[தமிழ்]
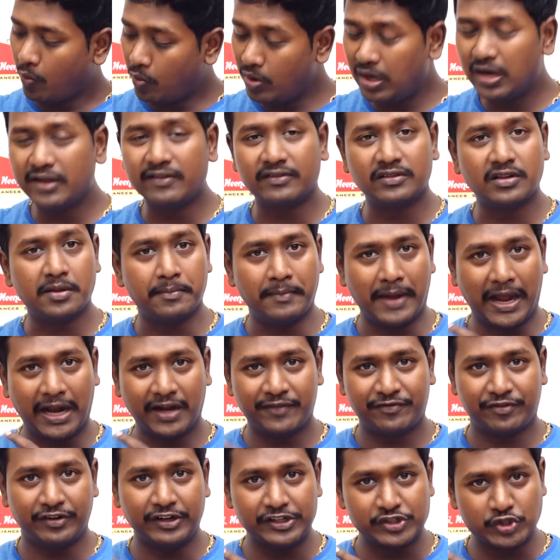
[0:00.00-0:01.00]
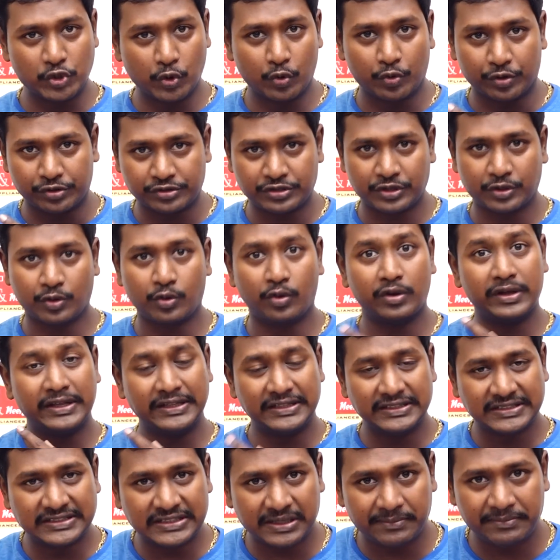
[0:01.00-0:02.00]
உள்ளே வந்து மேட் ஃபினிஷும் கொடுத்துருக்கோம்
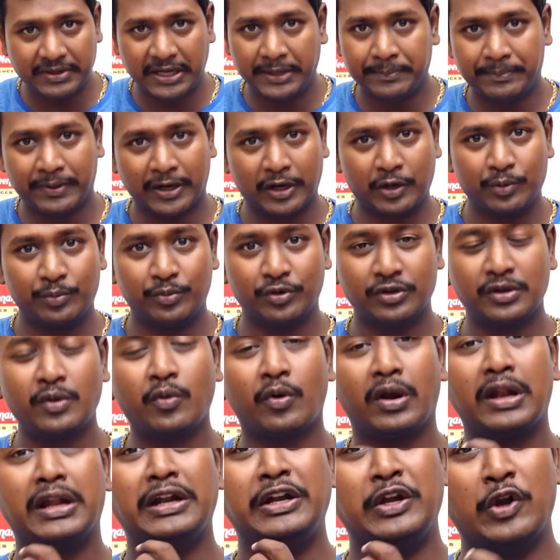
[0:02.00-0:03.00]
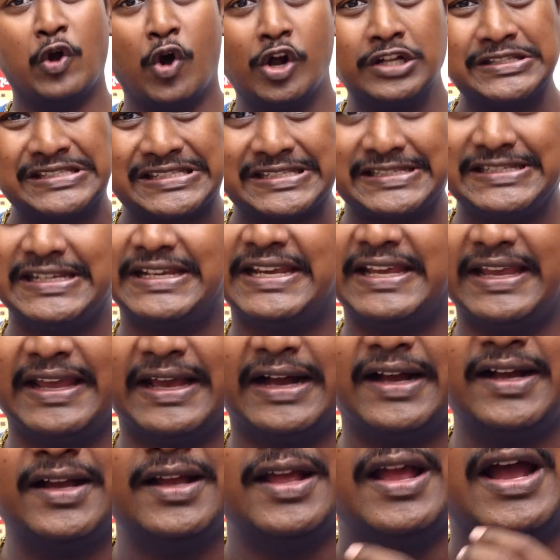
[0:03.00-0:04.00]
எதுக்கு அப்படின்னு பார்க்கும்போது உங்களுக்கு நான்
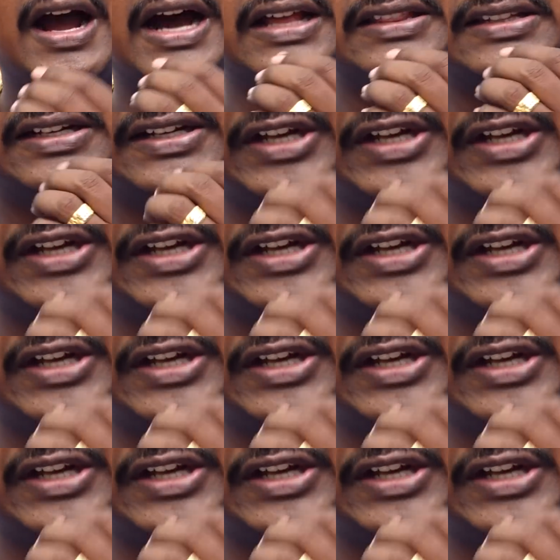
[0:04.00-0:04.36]
ஸ்டிக்கியாக அந்த